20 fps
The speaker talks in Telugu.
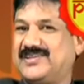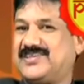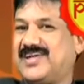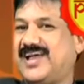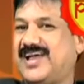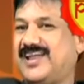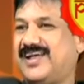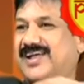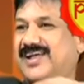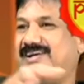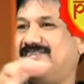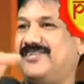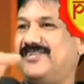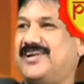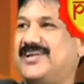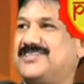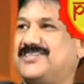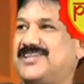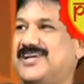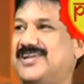చాలా
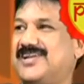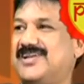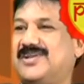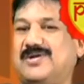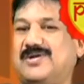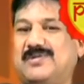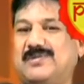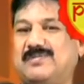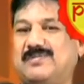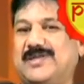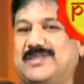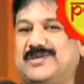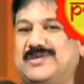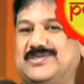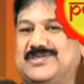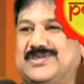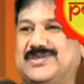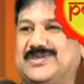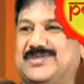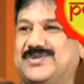వీడియో ఛానల్లో పది
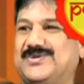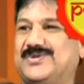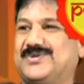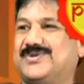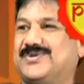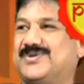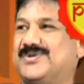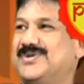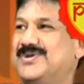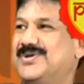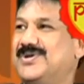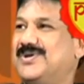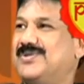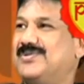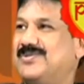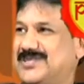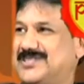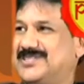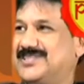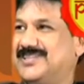రోజుల క్రితం
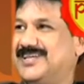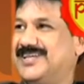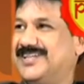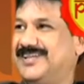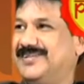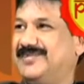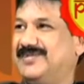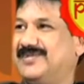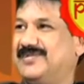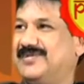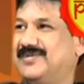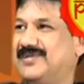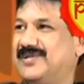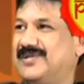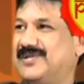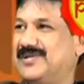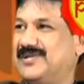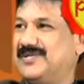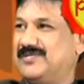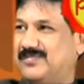వచ్చింది అది
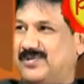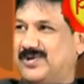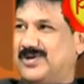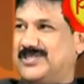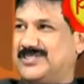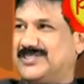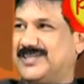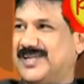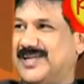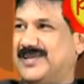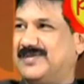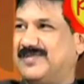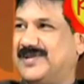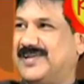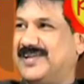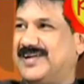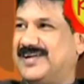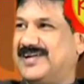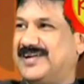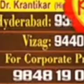పోలీసులు కలిపిన